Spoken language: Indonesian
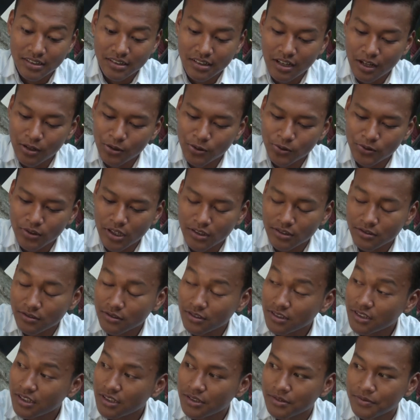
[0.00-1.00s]
kalau tugasku
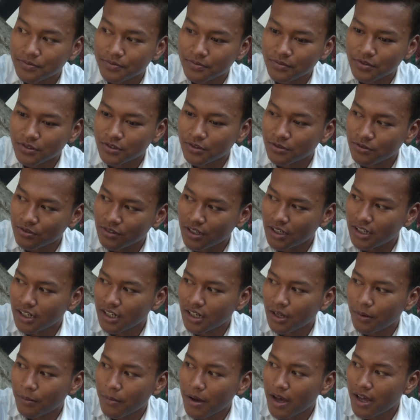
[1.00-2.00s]
sih udah
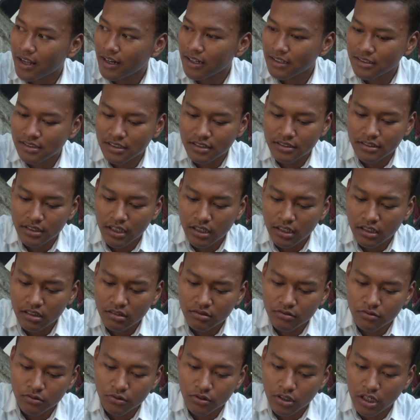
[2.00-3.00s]
dari kemarin selesai nih
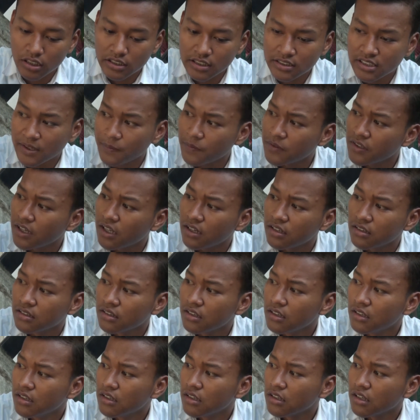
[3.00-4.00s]
tugasnya Septian
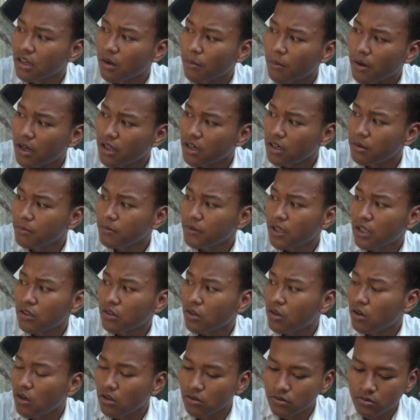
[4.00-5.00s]
kemarin minta
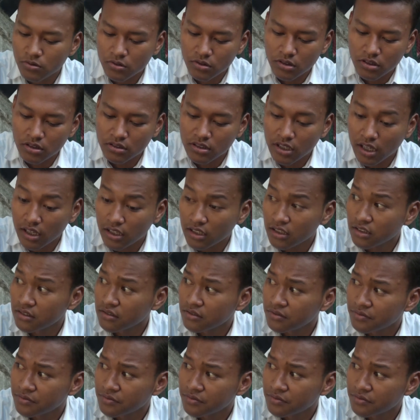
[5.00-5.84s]
tolong suruh ngerjain